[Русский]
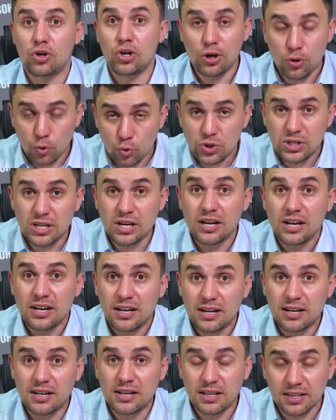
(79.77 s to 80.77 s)
И люди
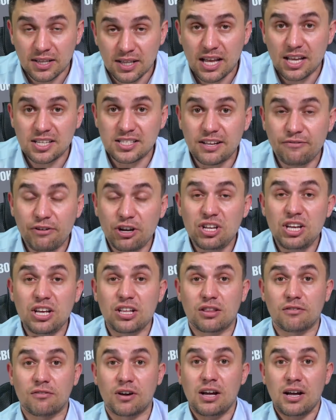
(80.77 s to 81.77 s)
э, на
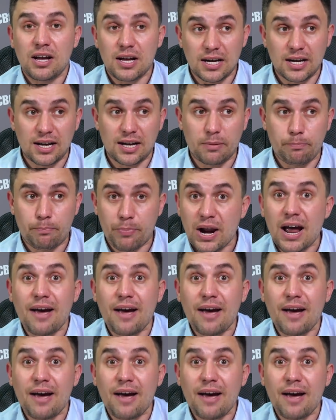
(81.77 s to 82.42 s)
основании этого э,